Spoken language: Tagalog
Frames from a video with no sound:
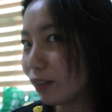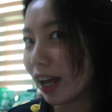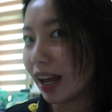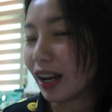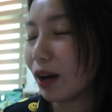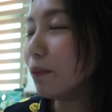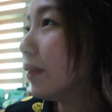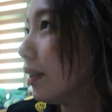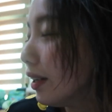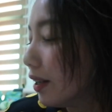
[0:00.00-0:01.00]
ko na alam.
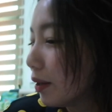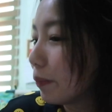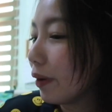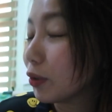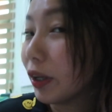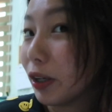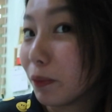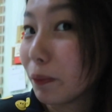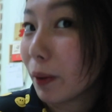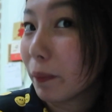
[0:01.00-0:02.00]
Pero
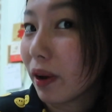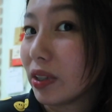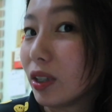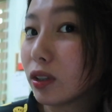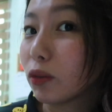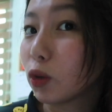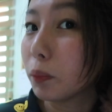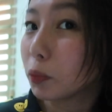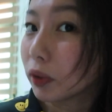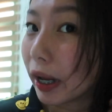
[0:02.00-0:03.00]
ngayon magpaparehistro
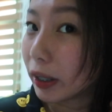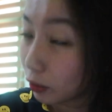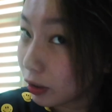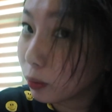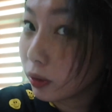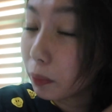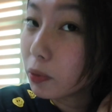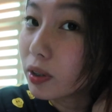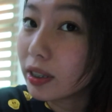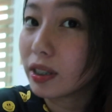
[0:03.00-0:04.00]
na po tayo dito na
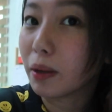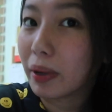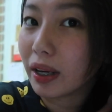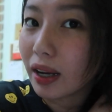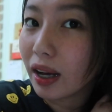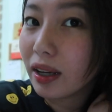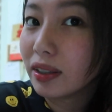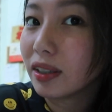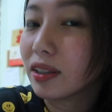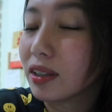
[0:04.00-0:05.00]
po sa Isabela
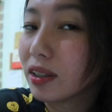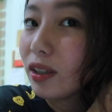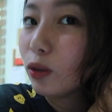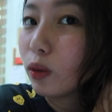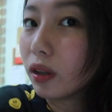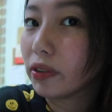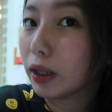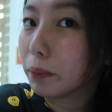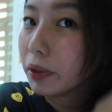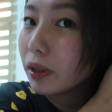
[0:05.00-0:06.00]
since dito na
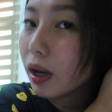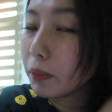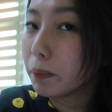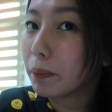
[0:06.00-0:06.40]
rin naman namin